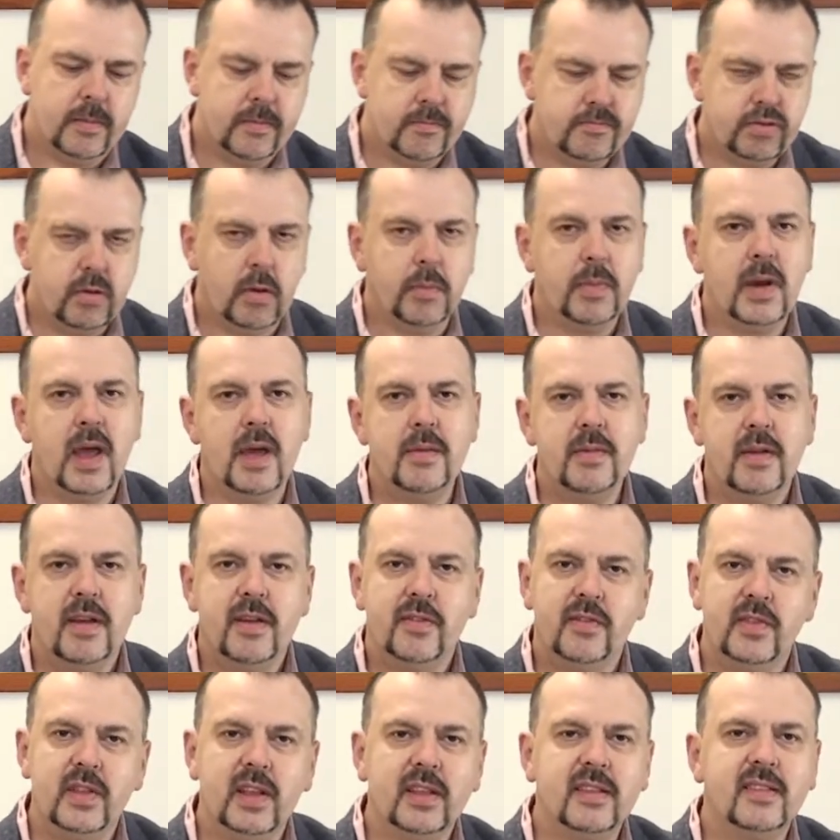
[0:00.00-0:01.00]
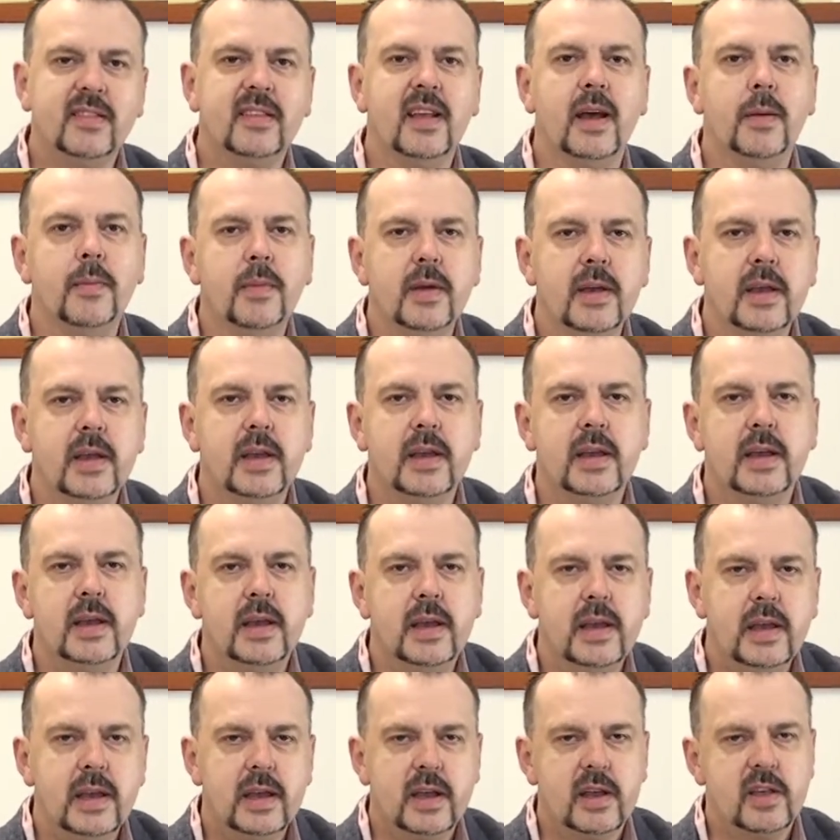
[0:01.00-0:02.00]
problem w nas samych,
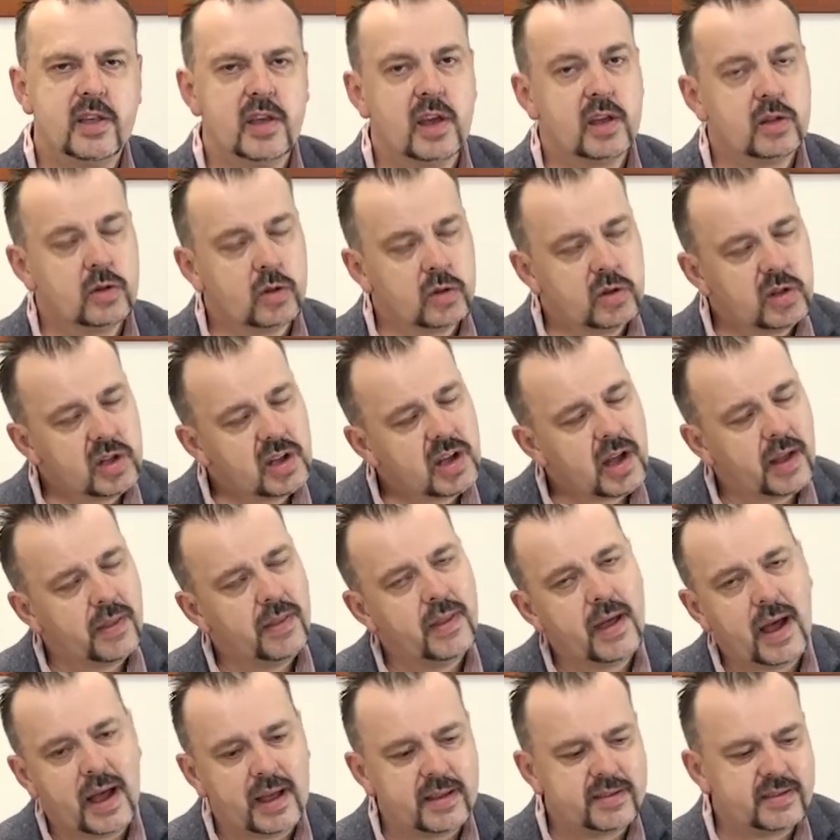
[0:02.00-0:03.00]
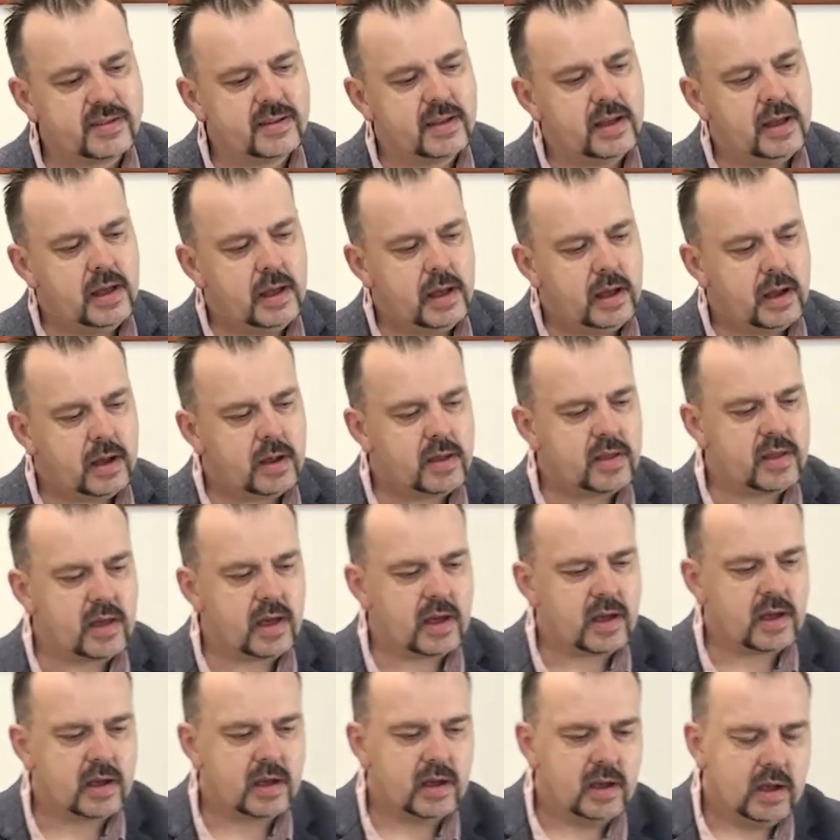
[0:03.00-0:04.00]
grzech dotyka nas,
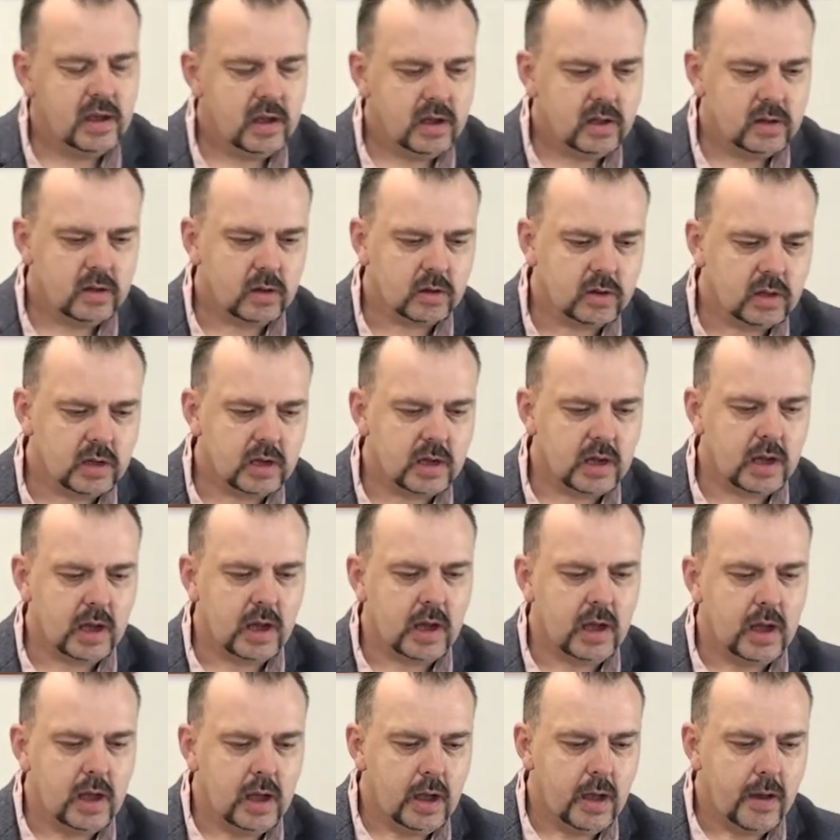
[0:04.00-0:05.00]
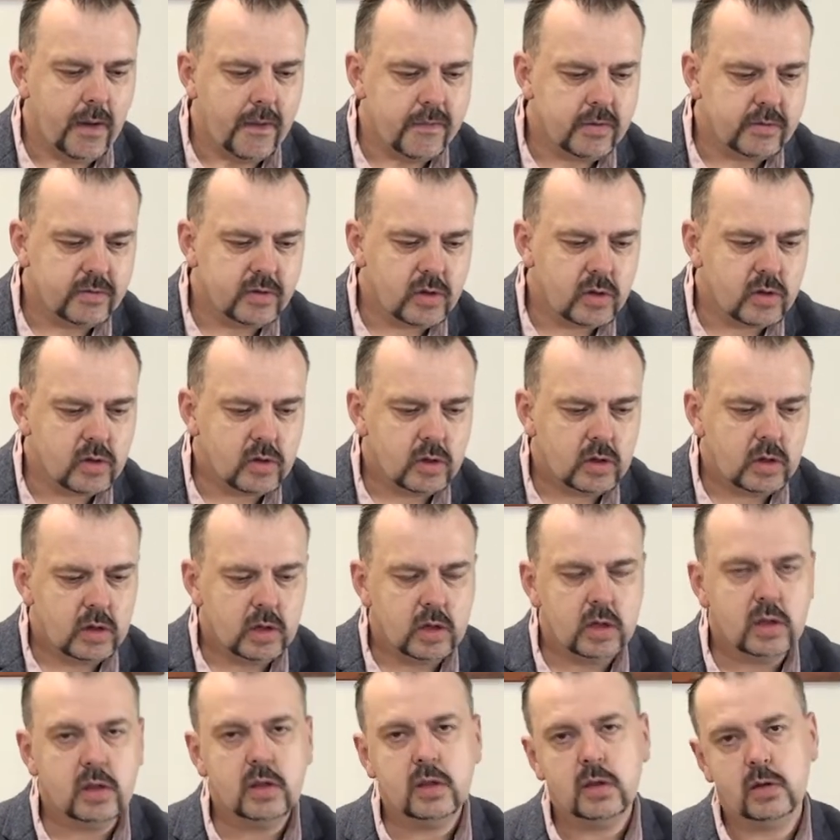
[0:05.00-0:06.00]
grzech dotyka również
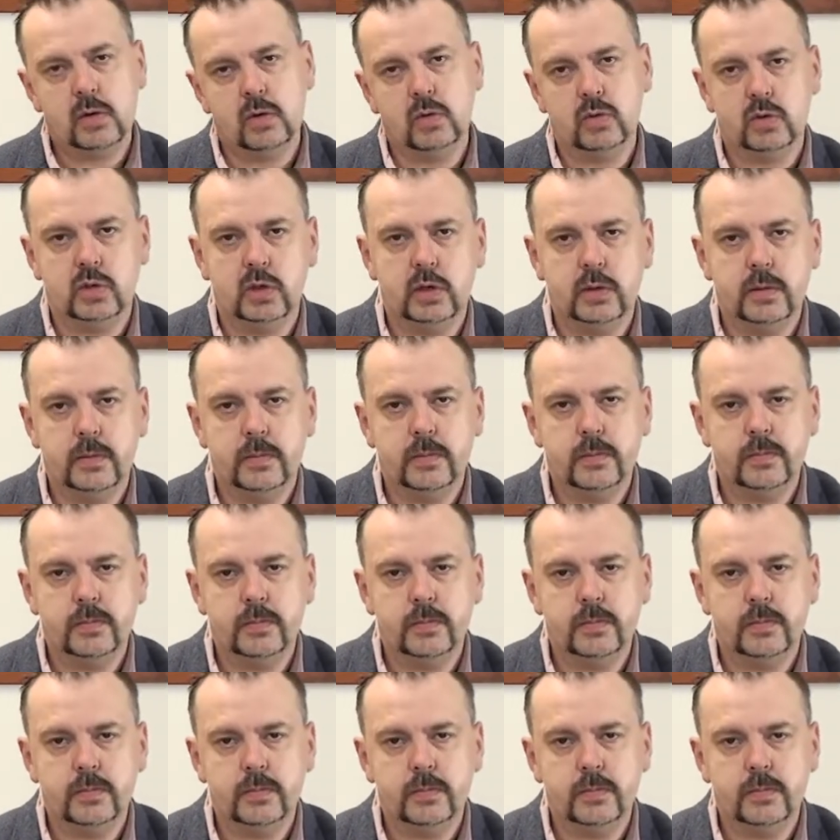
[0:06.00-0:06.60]
innych ludzi.